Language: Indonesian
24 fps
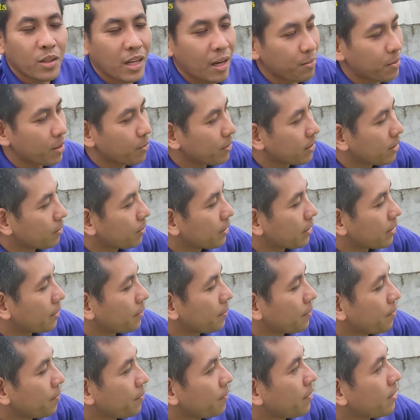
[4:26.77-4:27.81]
satu cup teman-teman.
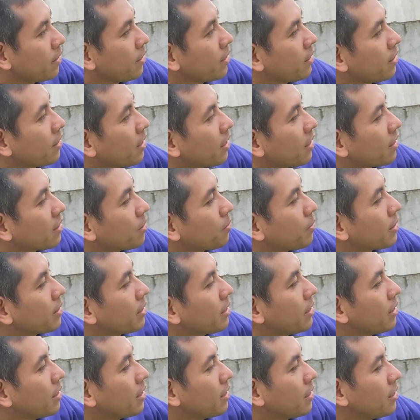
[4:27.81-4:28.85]
Nah
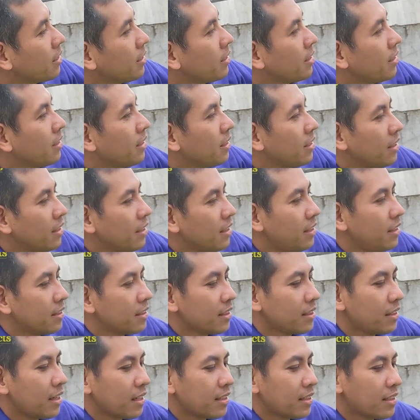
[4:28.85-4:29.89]
seperti ini. Ini
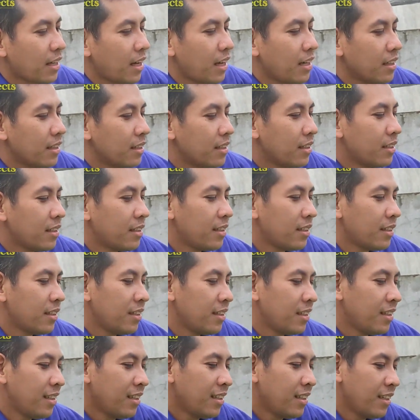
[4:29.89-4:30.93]
segar sekali.
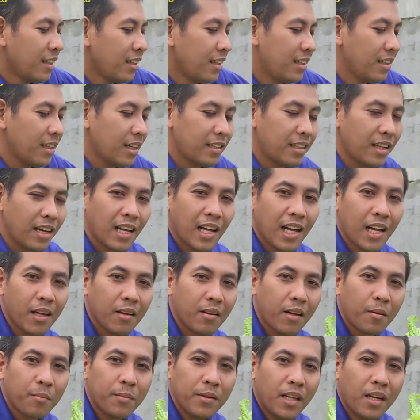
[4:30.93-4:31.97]
Ini adalah
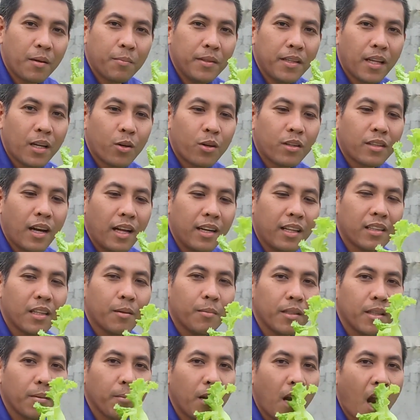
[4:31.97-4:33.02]
yang benar-benar organik
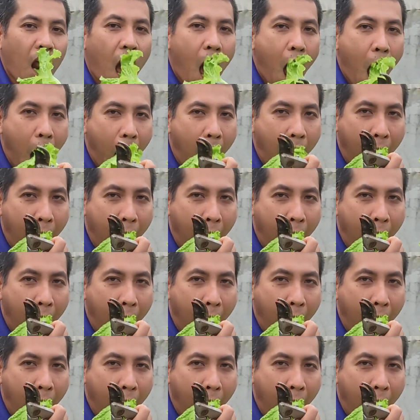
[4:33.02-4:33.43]
teman-teman.